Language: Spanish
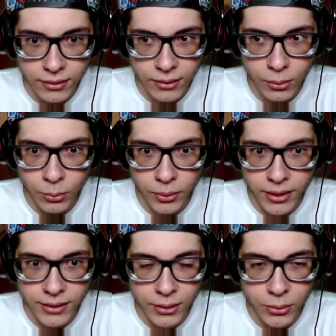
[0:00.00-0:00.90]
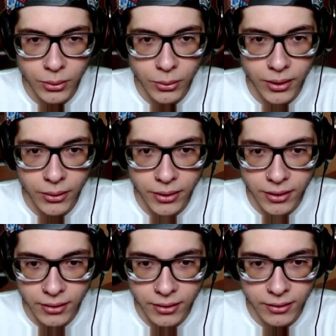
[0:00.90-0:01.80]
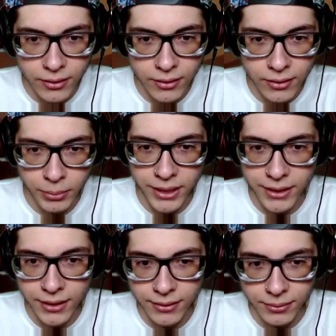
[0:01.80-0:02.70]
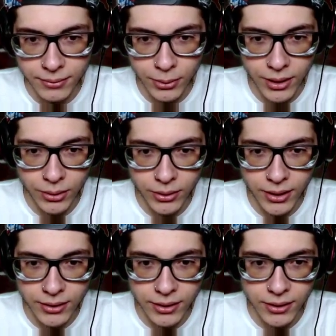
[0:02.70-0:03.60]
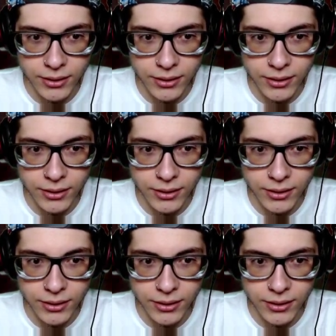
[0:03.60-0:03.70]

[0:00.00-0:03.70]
Como ven, está todo enojado ya. Espérate, ¿por qué lo tiraste?